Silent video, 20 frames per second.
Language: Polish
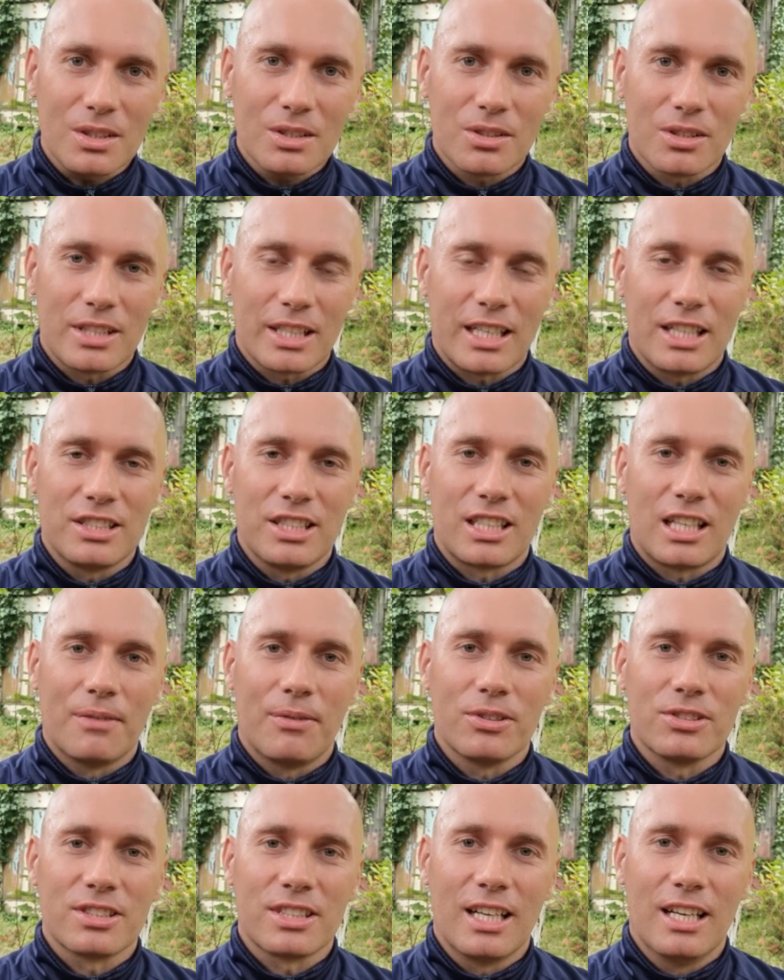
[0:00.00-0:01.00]
To taka
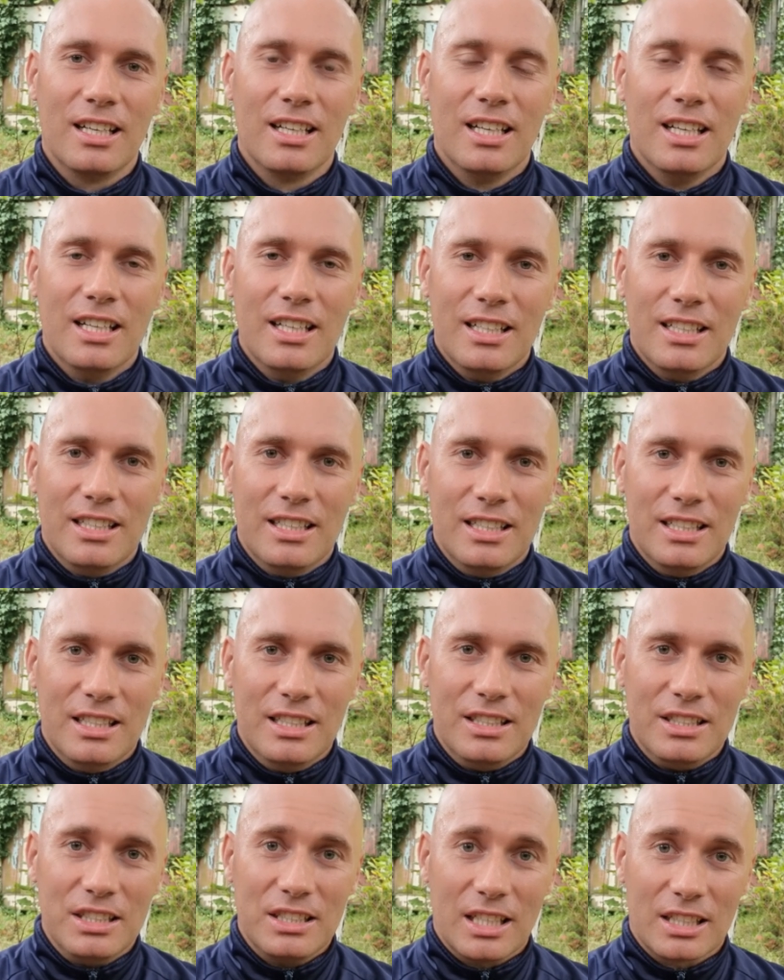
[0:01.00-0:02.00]
ciekawostka
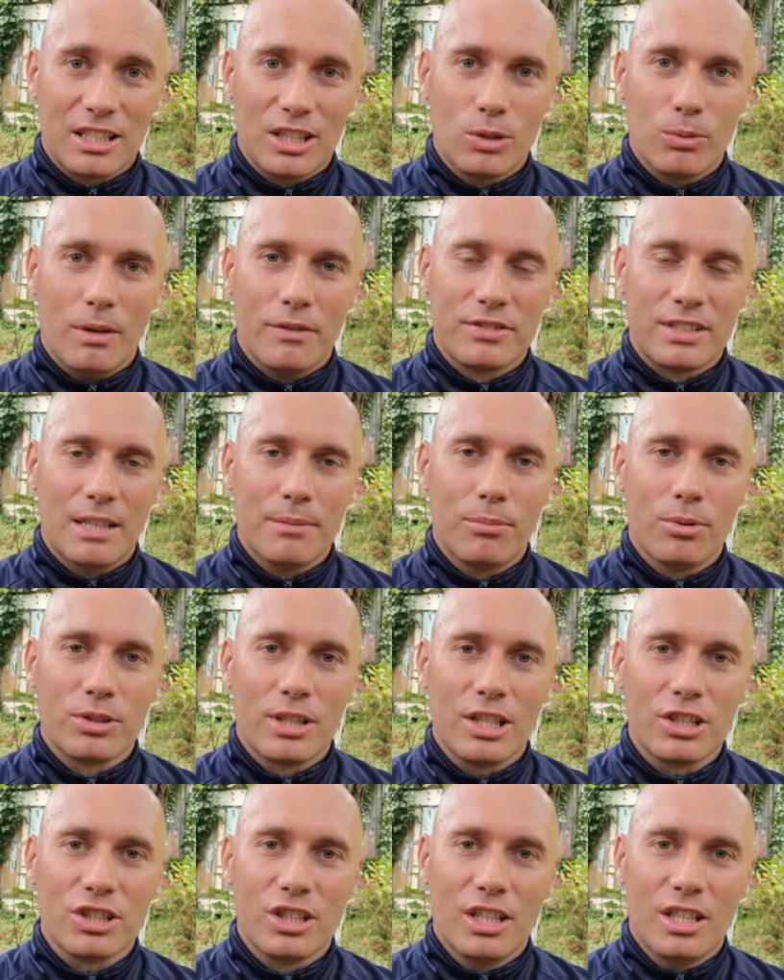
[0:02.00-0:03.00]
e, i tak tytułem wstępu
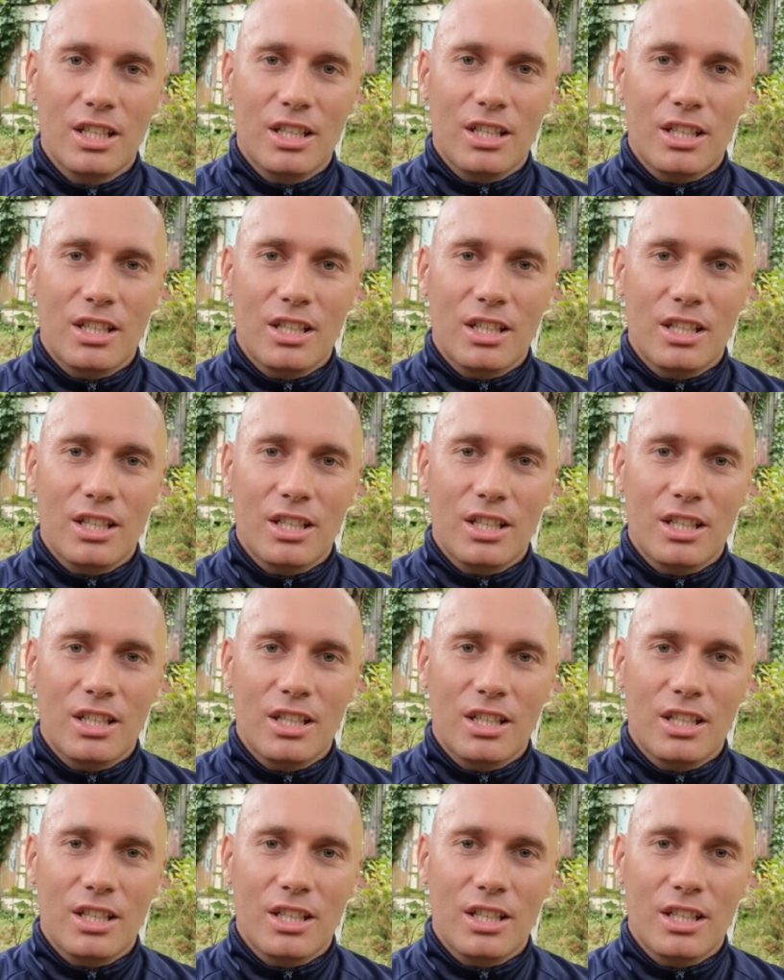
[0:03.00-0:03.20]
też.